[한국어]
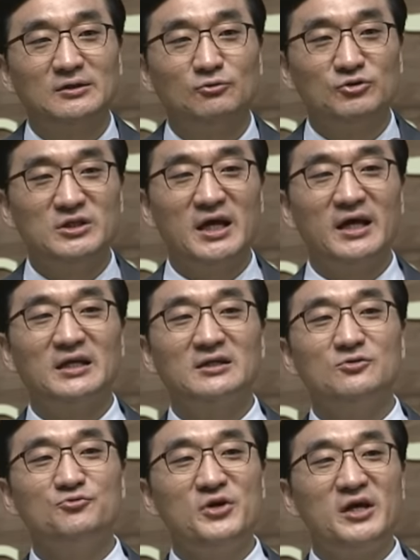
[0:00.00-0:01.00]
우리의
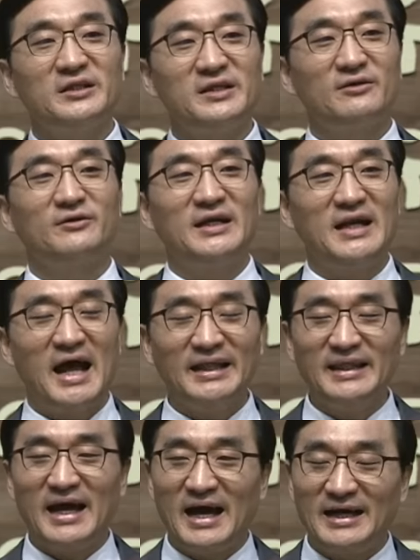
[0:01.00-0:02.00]
일을 위해 태어난
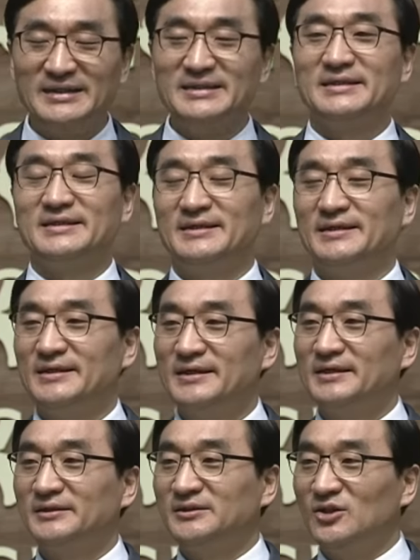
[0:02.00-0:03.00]
한 아이,
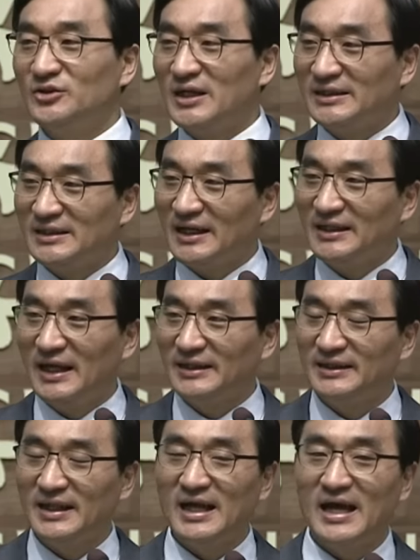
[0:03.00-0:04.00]
그 연약한
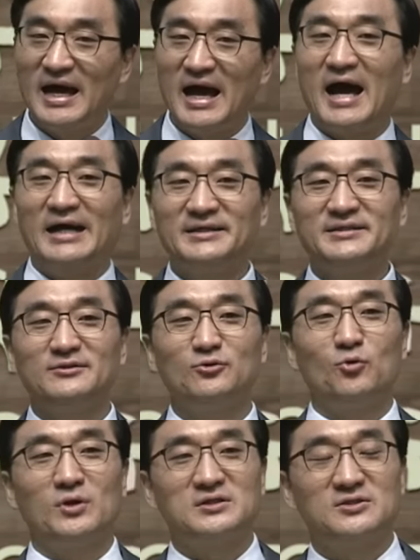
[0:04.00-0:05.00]
한 아이를
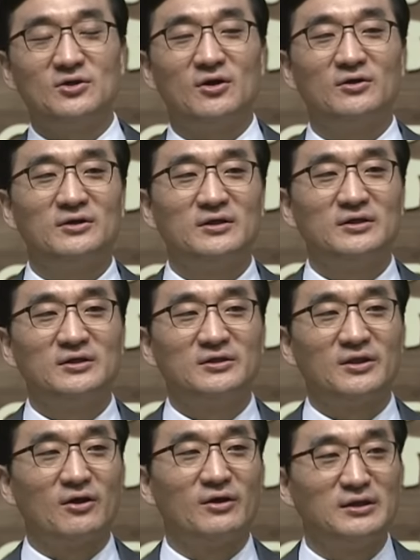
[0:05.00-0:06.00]
통해서
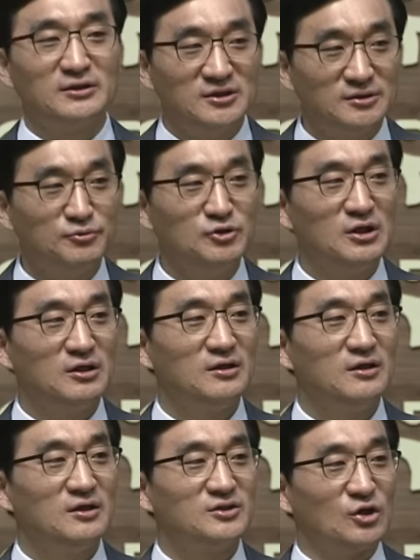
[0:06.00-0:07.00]
태어난
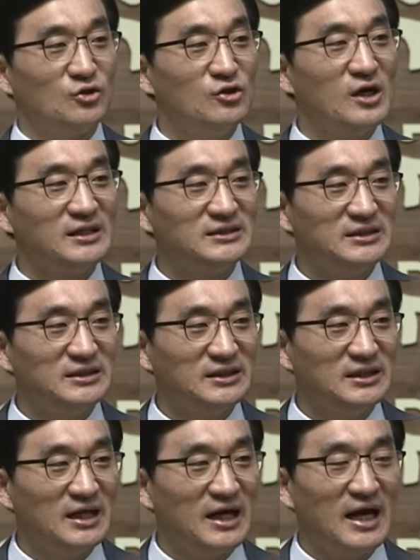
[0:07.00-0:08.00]
그분이
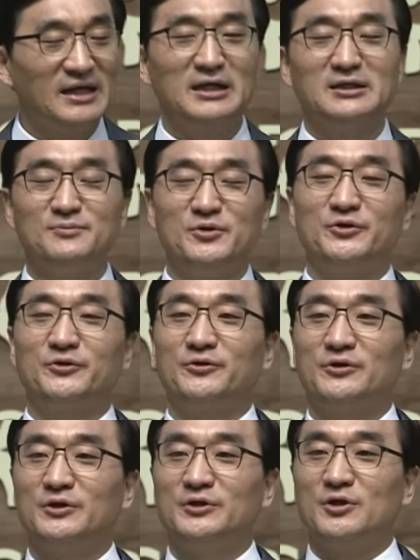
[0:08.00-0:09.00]
전능하신 하나님이요.
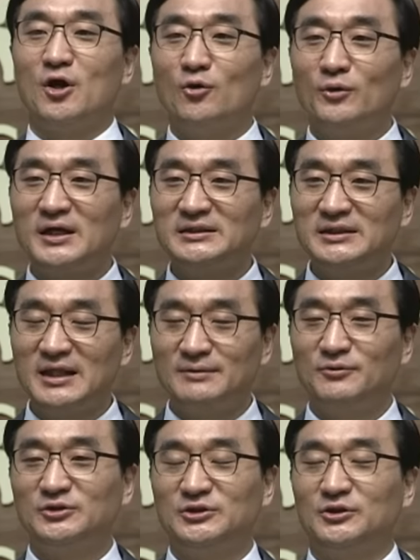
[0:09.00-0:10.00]
영원하신
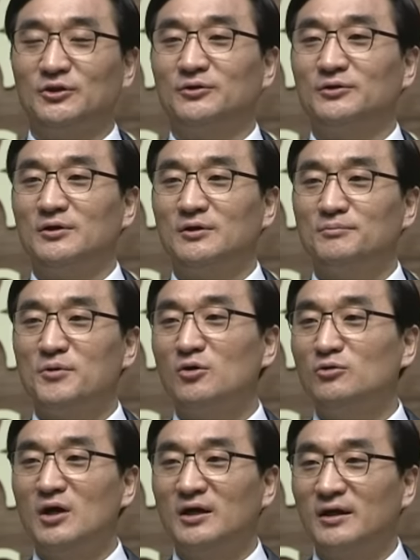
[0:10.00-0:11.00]
아버지요.
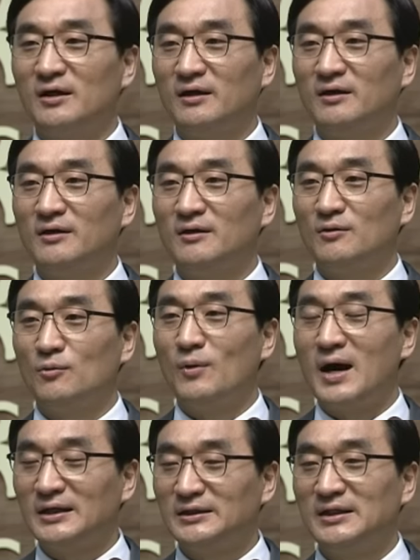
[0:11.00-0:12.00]
평강의
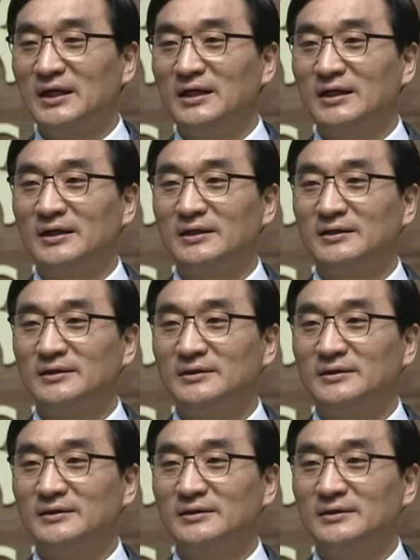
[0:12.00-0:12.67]
왕이라.